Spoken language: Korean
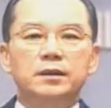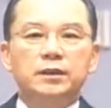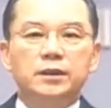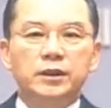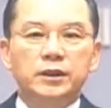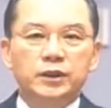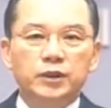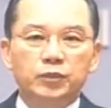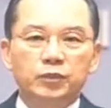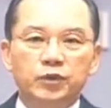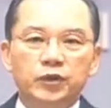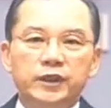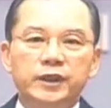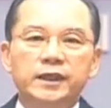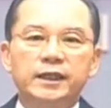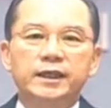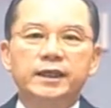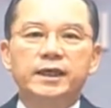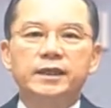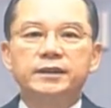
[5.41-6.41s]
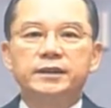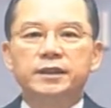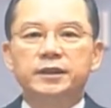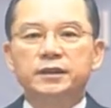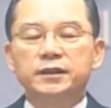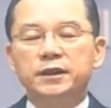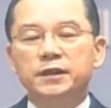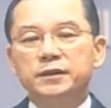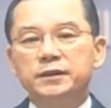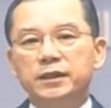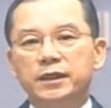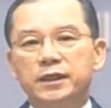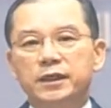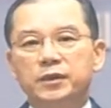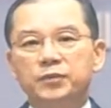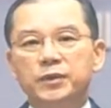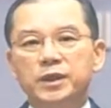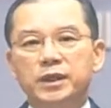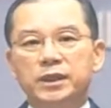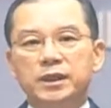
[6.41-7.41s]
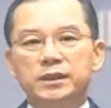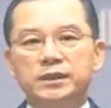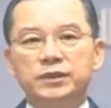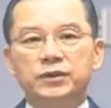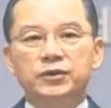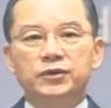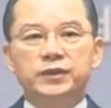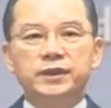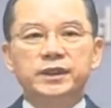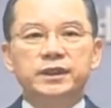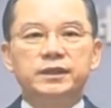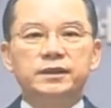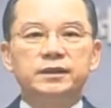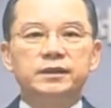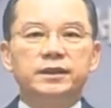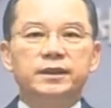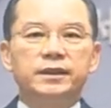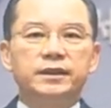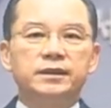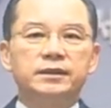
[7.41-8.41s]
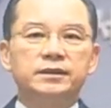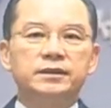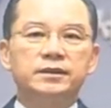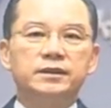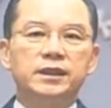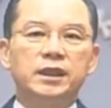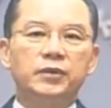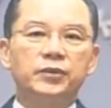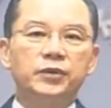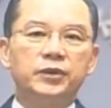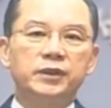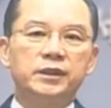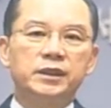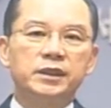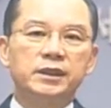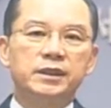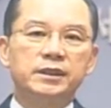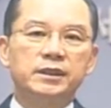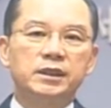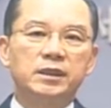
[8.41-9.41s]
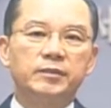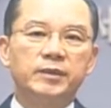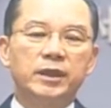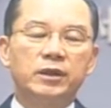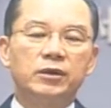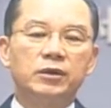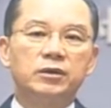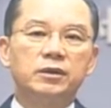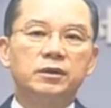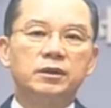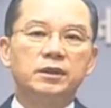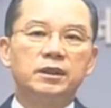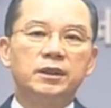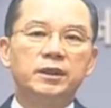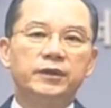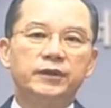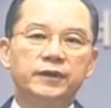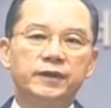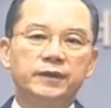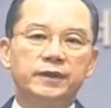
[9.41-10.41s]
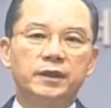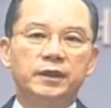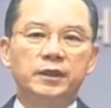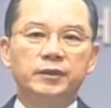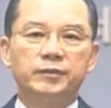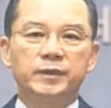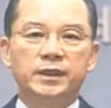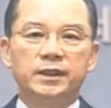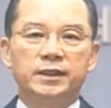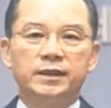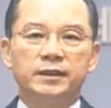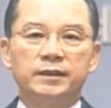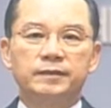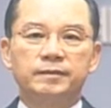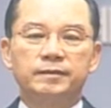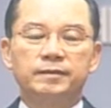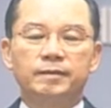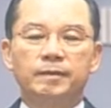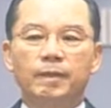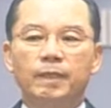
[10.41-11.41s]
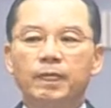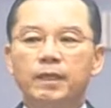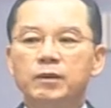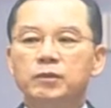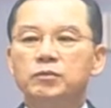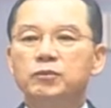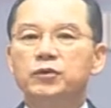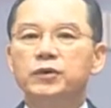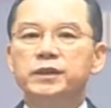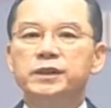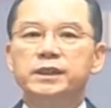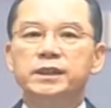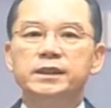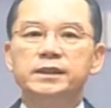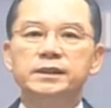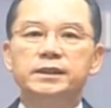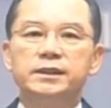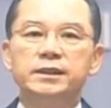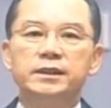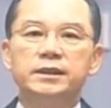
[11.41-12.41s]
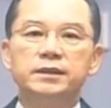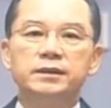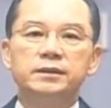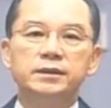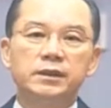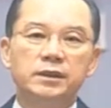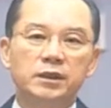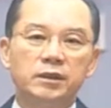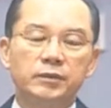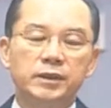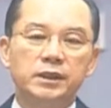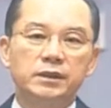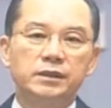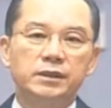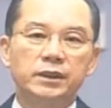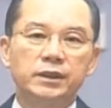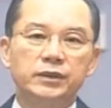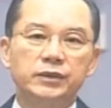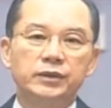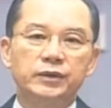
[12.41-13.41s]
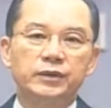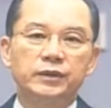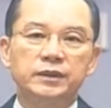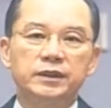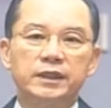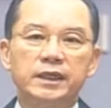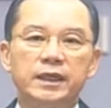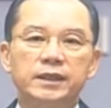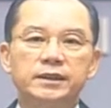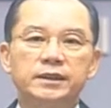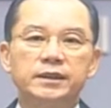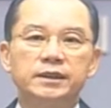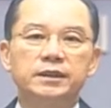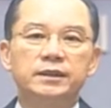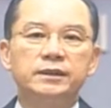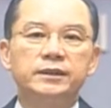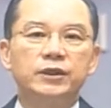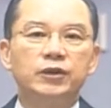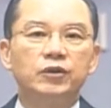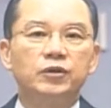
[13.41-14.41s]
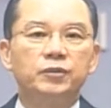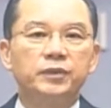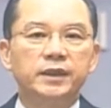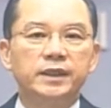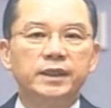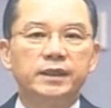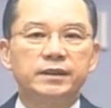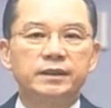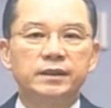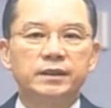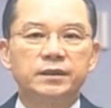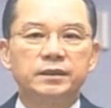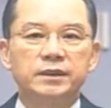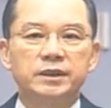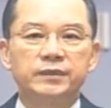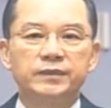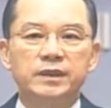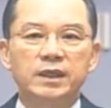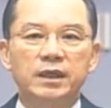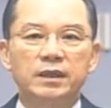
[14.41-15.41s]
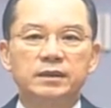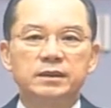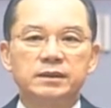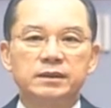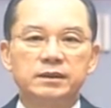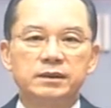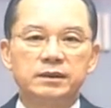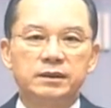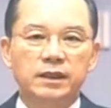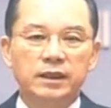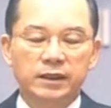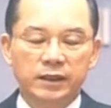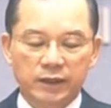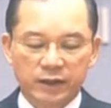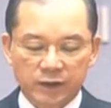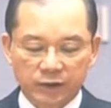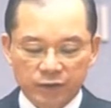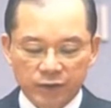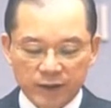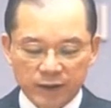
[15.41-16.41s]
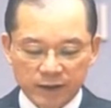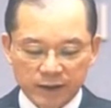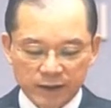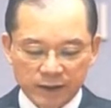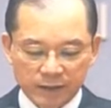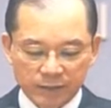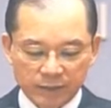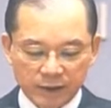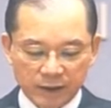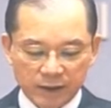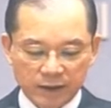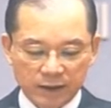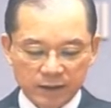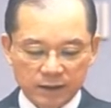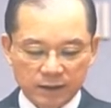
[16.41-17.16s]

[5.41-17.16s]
어떤 물건의 가치를 결정하는 몇 가지 요인이 있는데 그 대표적인 것이 바로 희귀성입니다. 무엇이든지 적으면 적을수록 그 가치는 저급 비례해서 급상승하게 되는 것입니다.